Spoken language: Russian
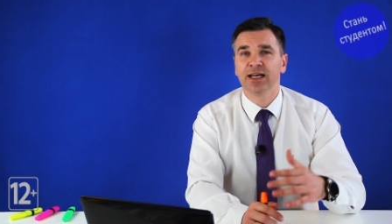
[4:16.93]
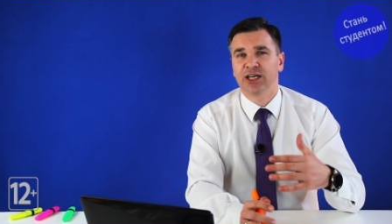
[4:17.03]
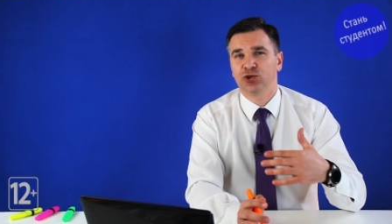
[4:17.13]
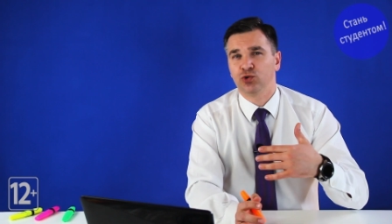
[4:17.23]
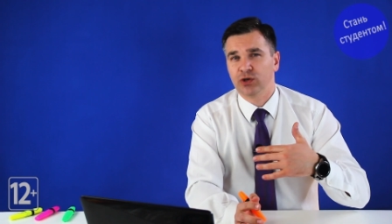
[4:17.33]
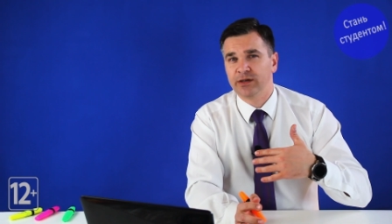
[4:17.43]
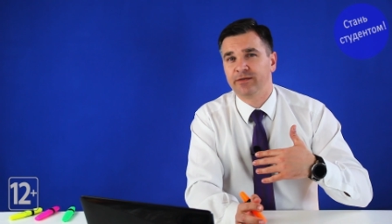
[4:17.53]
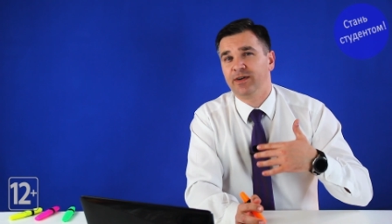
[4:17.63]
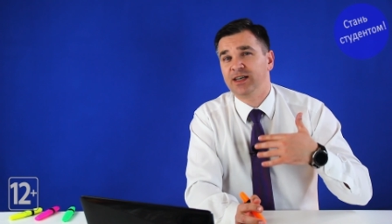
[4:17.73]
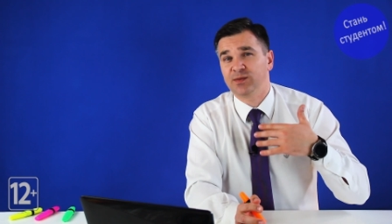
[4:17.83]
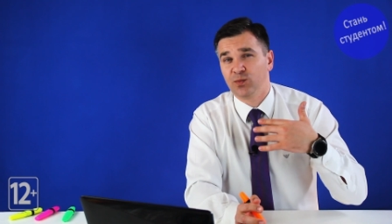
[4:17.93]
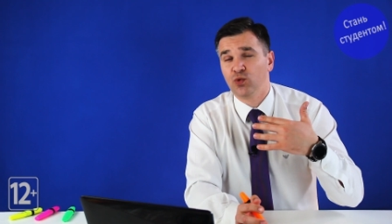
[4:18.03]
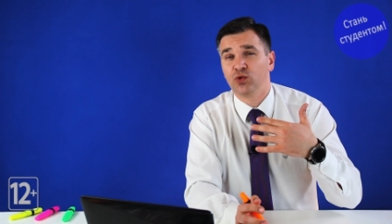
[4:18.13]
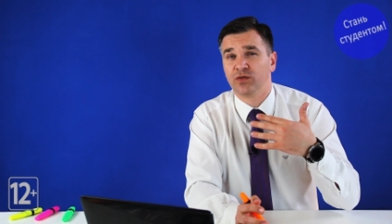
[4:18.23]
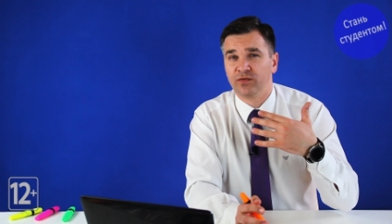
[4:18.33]
которые вас
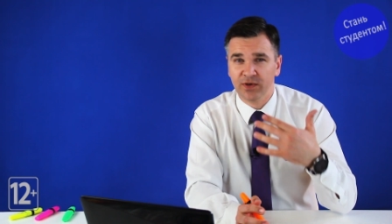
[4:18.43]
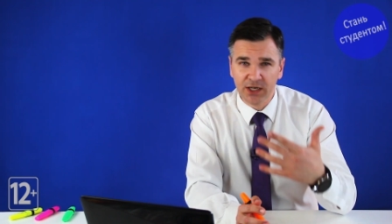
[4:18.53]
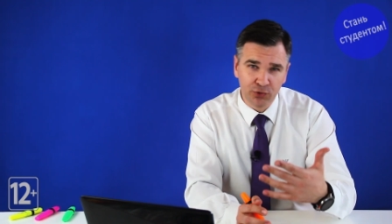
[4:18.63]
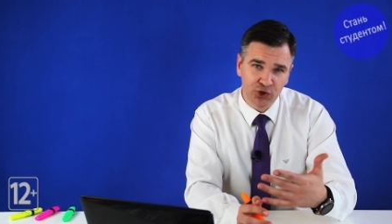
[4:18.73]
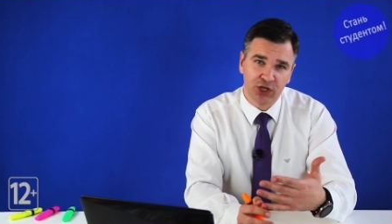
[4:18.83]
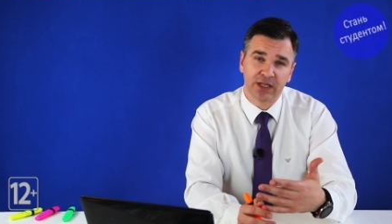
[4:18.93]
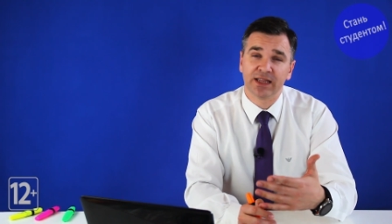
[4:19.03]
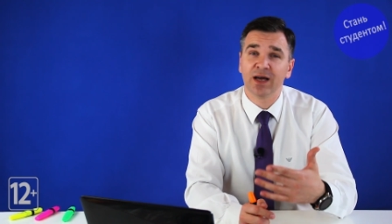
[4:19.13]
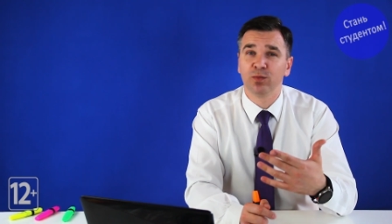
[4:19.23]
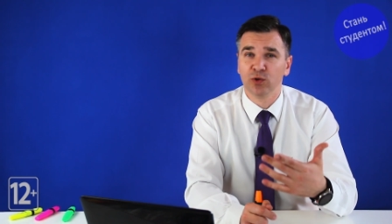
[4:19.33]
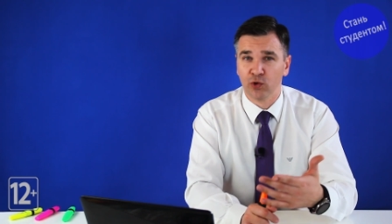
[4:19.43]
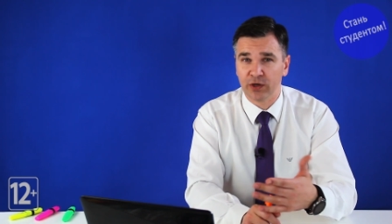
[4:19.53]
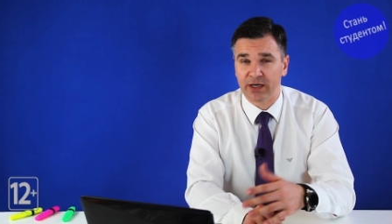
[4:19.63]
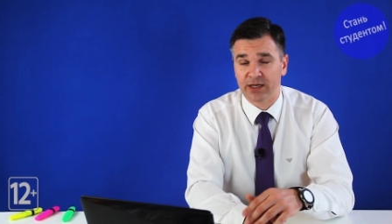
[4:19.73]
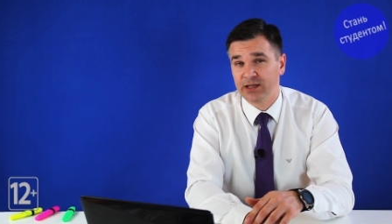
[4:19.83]
могут выучить на
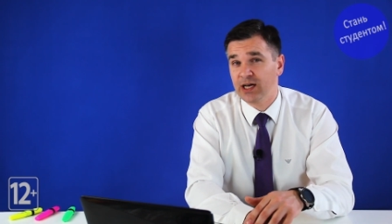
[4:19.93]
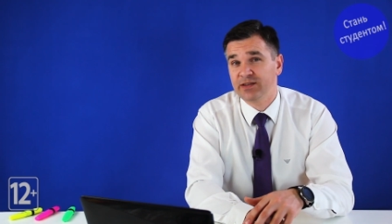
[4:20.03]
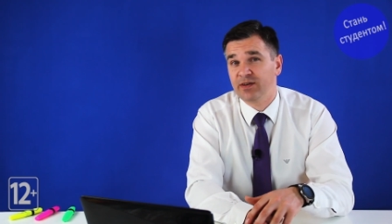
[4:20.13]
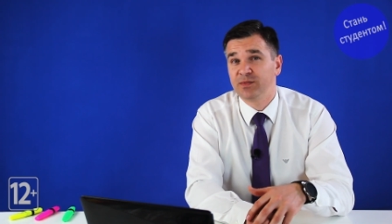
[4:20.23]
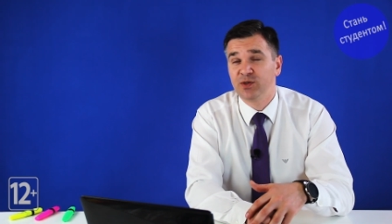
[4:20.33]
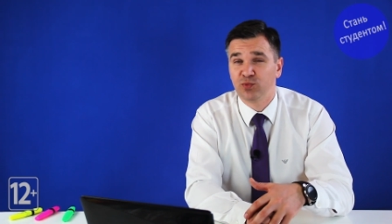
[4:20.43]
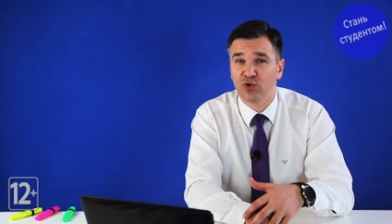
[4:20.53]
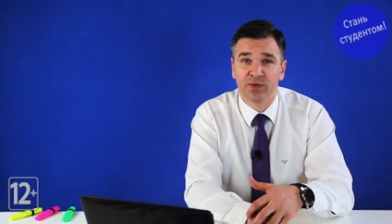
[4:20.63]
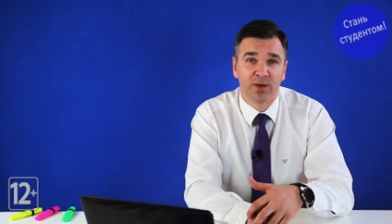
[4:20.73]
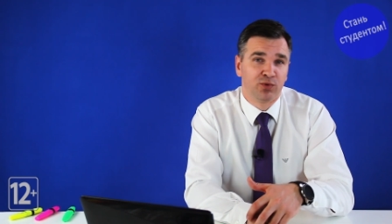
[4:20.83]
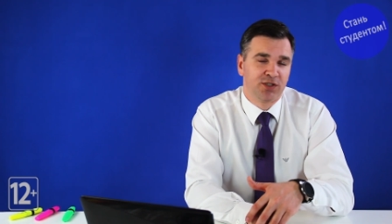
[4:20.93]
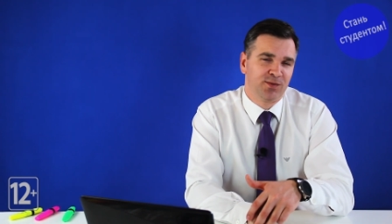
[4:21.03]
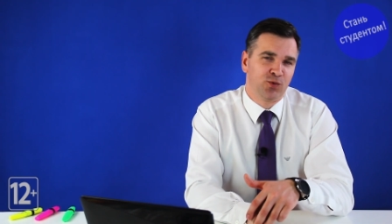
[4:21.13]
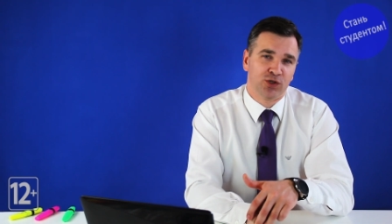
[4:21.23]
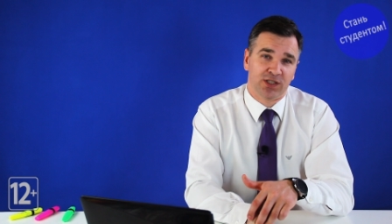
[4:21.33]
блогера, дать вам диплом,
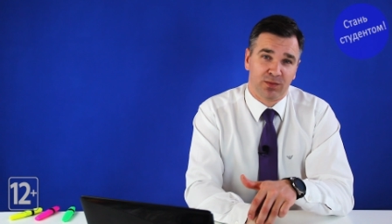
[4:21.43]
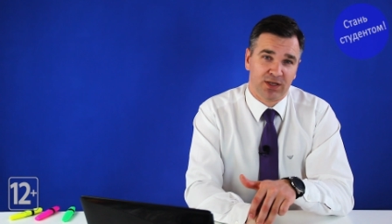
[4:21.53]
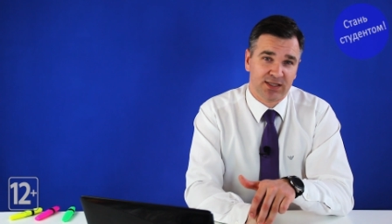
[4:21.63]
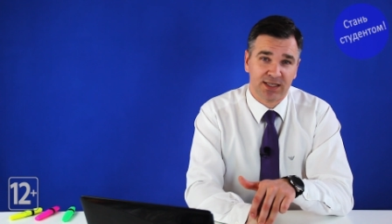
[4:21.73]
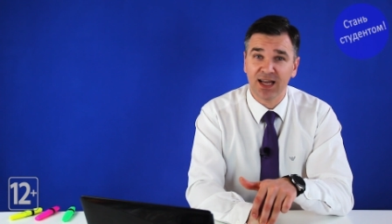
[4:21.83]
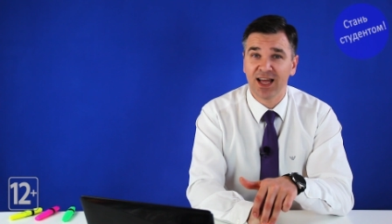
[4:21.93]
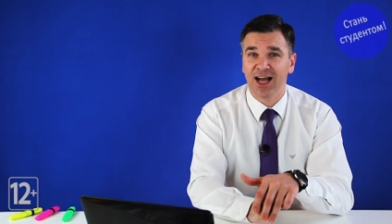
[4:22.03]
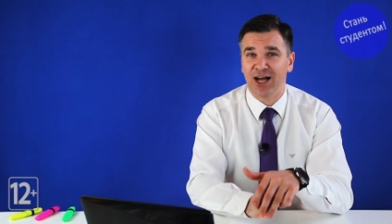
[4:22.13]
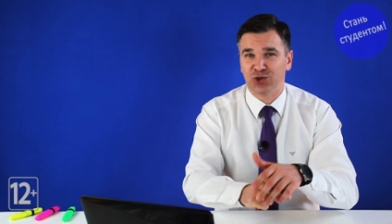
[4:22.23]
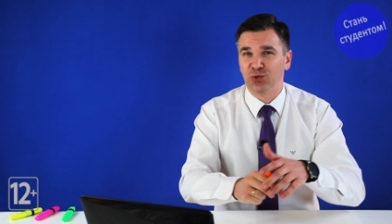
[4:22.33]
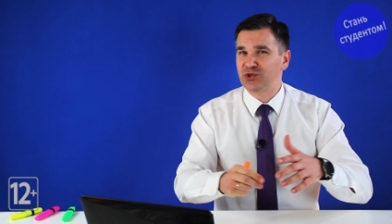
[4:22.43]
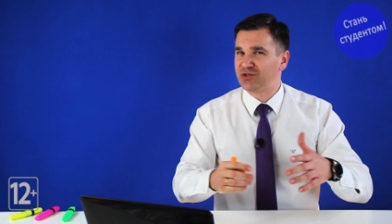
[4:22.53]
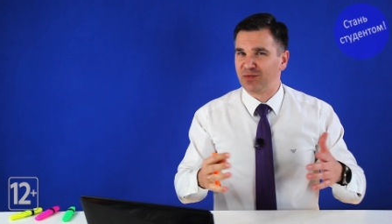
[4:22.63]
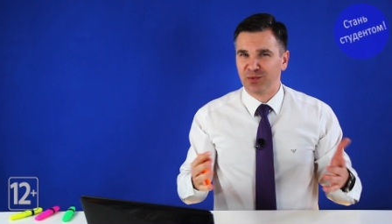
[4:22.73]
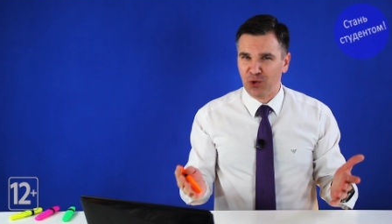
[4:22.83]
допустим, гособразца о том,
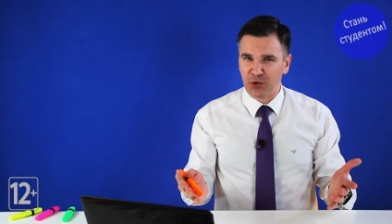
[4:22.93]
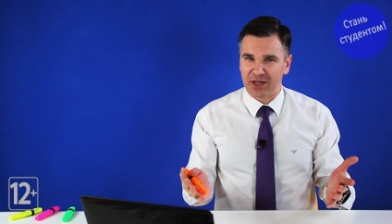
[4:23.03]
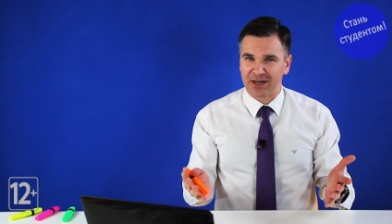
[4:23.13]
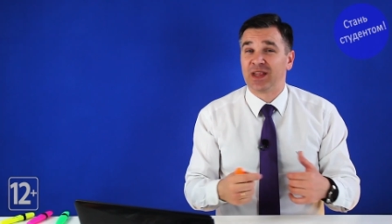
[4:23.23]
что вы блогер.